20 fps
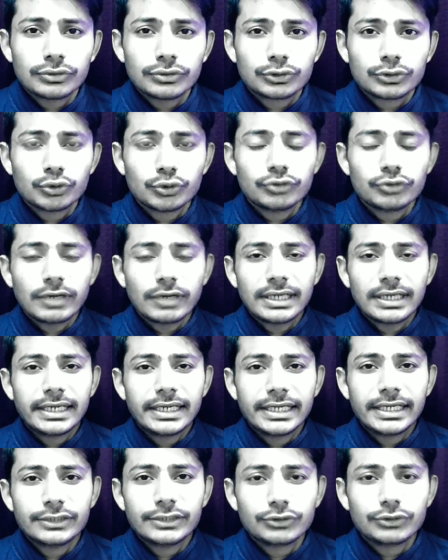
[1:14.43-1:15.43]
सूझवान
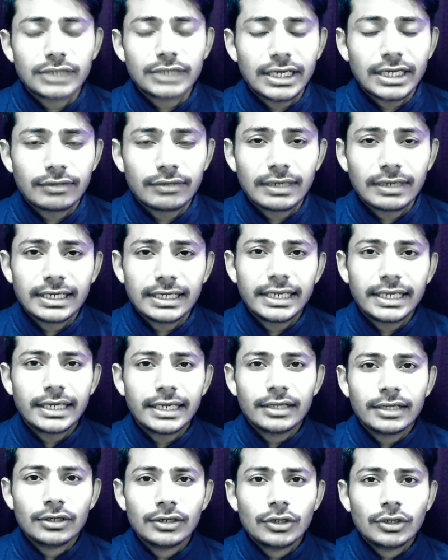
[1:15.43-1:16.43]
है जो ज्ञानवान है
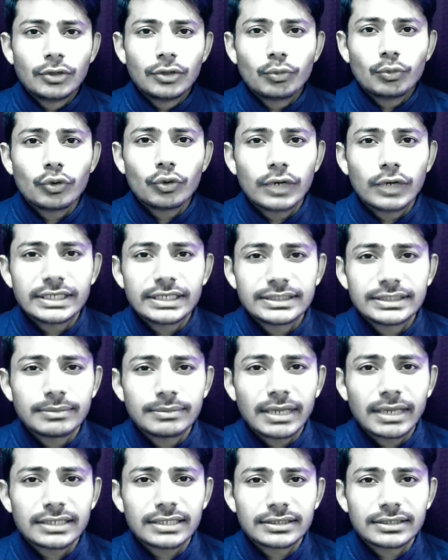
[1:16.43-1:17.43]
वो ऐसी
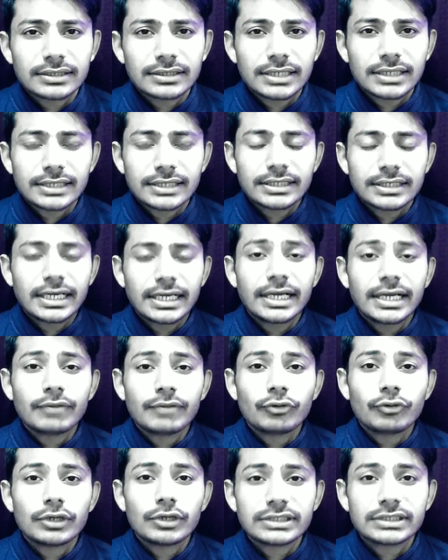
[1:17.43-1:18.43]
बात करता है
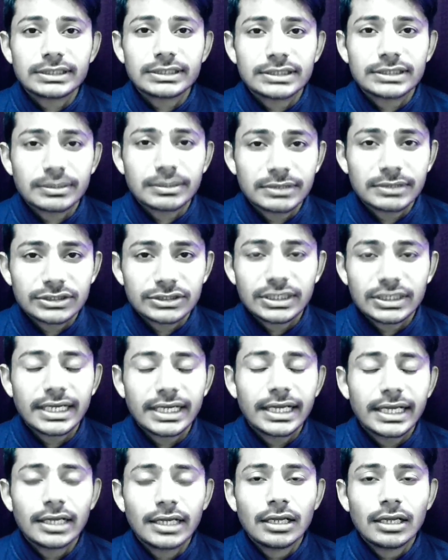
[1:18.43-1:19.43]
वो ऐसे ही समझता
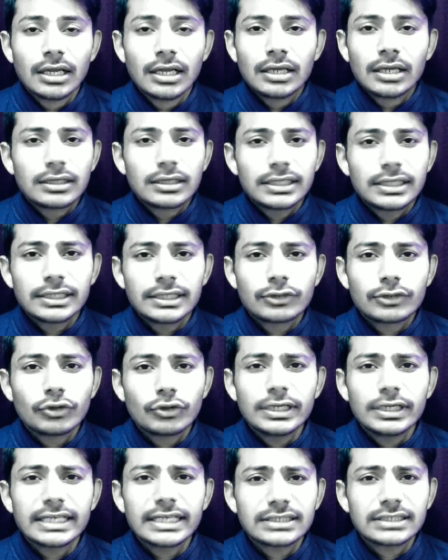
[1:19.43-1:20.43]
है कि
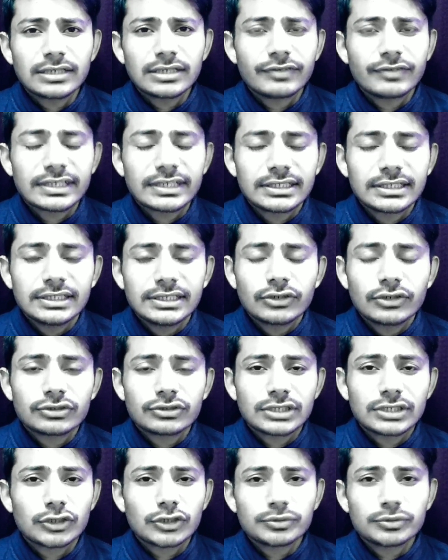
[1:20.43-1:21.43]
कोई ऐसा व्यक्ति और
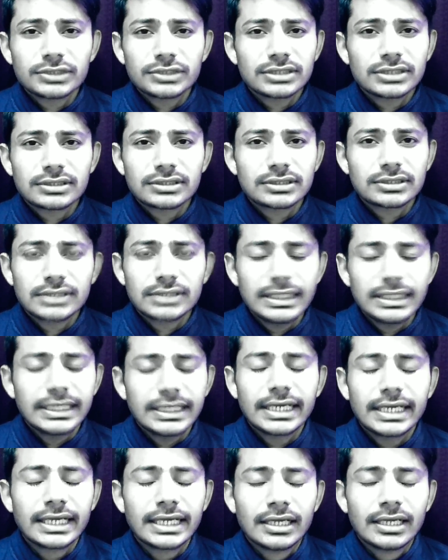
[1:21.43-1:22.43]
सर्कमस्टेंसेस
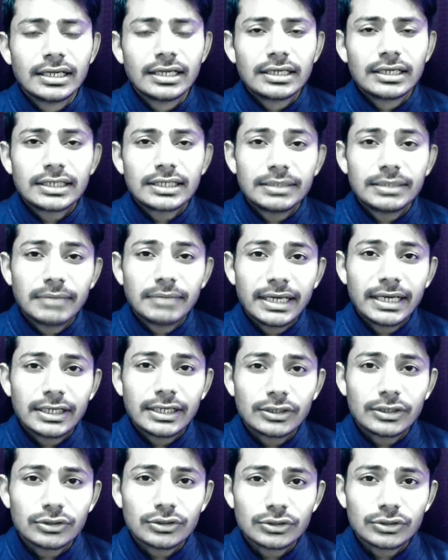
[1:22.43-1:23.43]
नहीं है कि
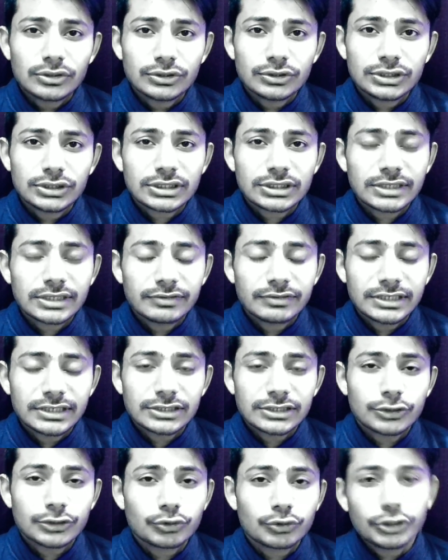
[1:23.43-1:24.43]
मैं जिसकी वजह
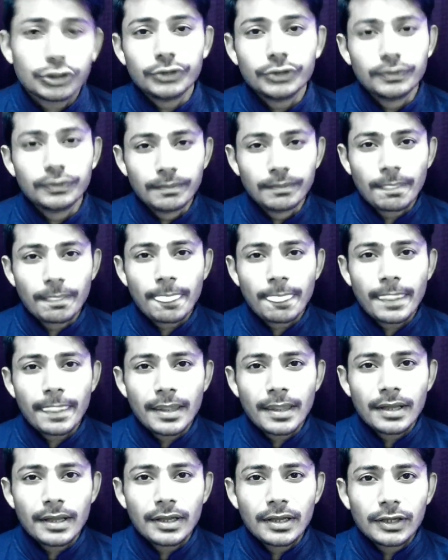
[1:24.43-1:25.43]
से दुखी हूं
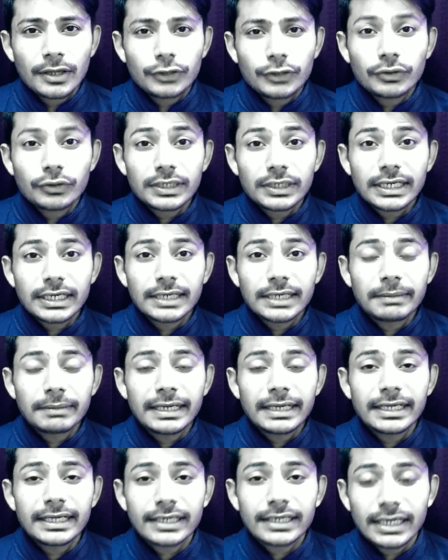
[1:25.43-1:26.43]
क्योंकि अगर
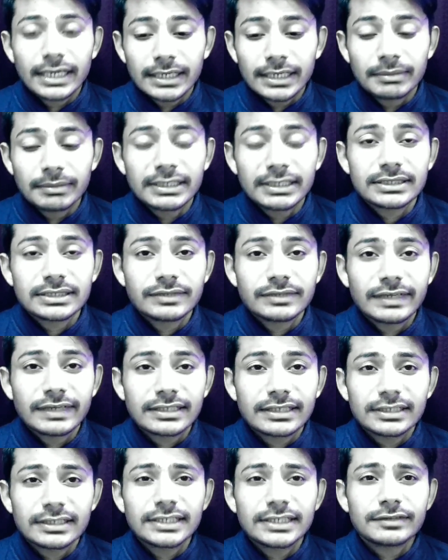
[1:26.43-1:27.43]
मैंने अगर मैं किसी
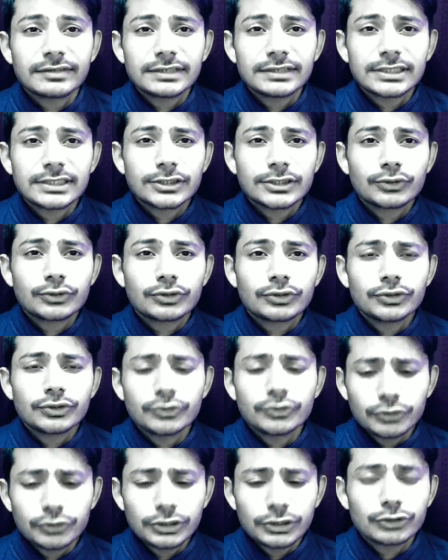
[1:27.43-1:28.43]
व्यक्ति की वजह से दुखी
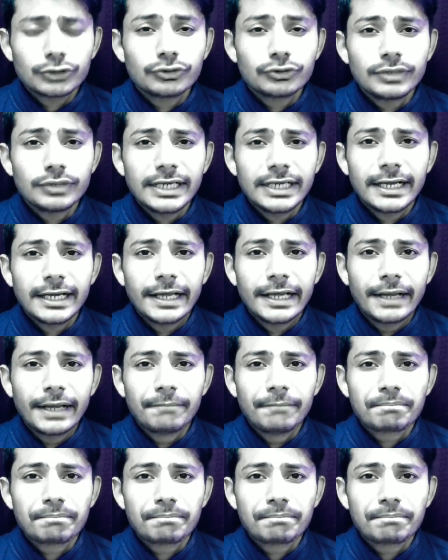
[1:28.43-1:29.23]
हूं तो ये तो दुनिया है